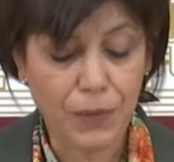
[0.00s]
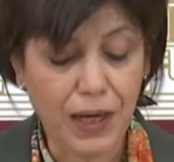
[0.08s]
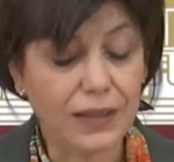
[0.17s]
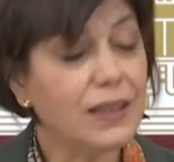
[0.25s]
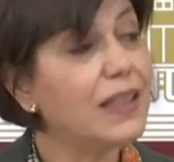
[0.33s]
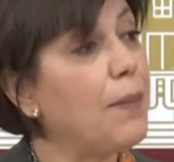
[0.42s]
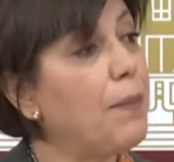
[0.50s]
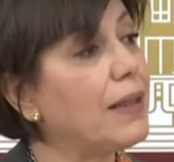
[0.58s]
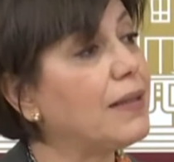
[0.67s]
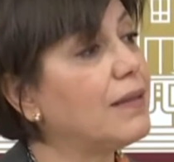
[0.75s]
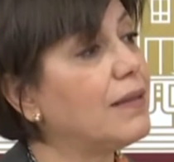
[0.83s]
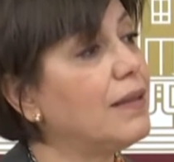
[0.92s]
Hazine
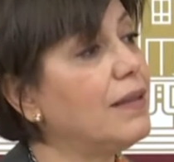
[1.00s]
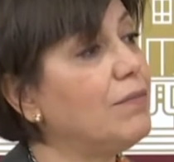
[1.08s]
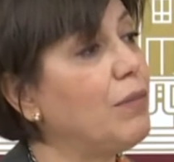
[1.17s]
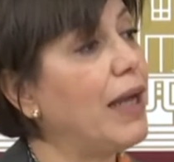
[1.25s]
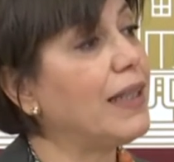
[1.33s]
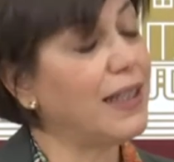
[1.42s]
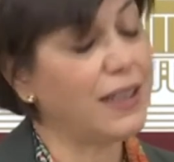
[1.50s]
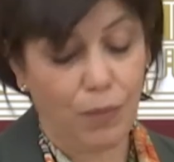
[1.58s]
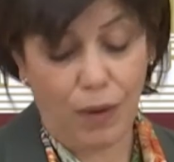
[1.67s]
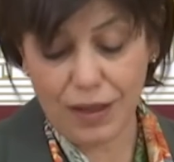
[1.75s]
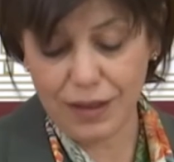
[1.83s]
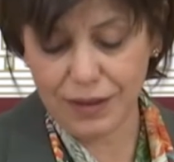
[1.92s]
battı, Merkez
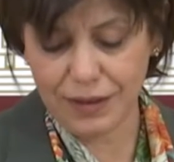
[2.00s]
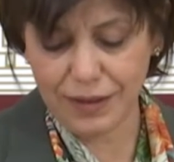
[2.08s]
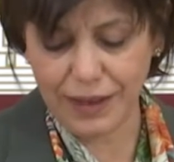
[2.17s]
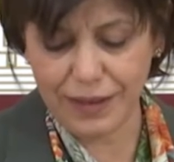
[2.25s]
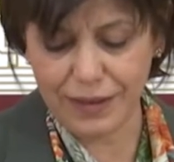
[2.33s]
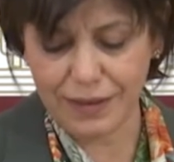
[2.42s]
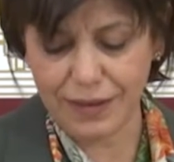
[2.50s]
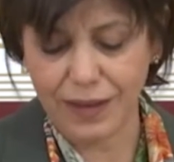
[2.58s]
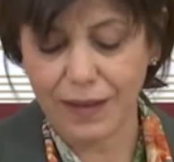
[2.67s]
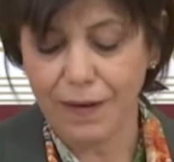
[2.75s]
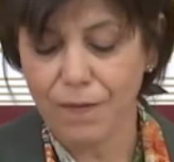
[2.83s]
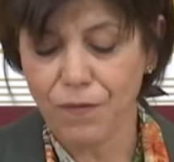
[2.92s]
Bankası
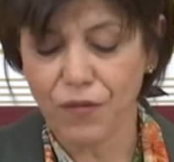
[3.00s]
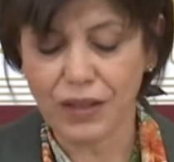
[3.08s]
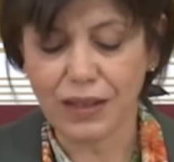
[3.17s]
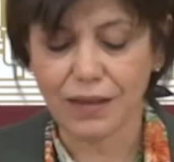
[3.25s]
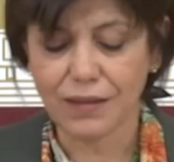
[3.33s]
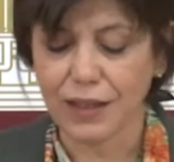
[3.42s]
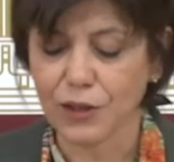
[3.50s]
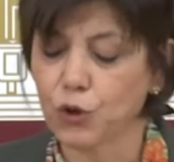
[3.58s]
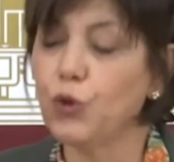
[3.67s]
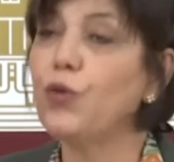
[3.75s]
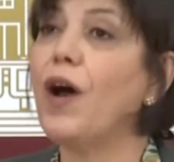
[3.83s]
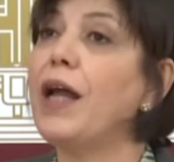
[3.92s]
eridi,
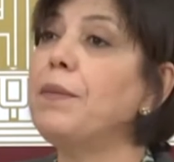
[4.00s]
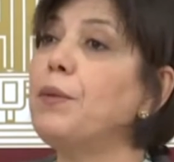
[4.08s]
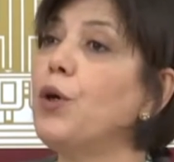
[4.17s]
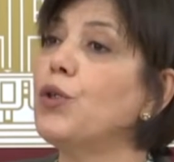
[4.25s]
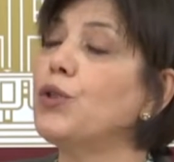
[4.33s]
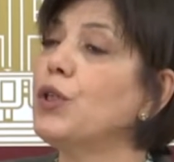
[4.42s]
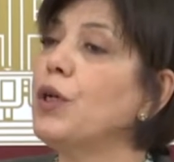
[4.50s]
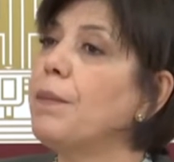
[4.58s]
vatandaş güvenmiyor,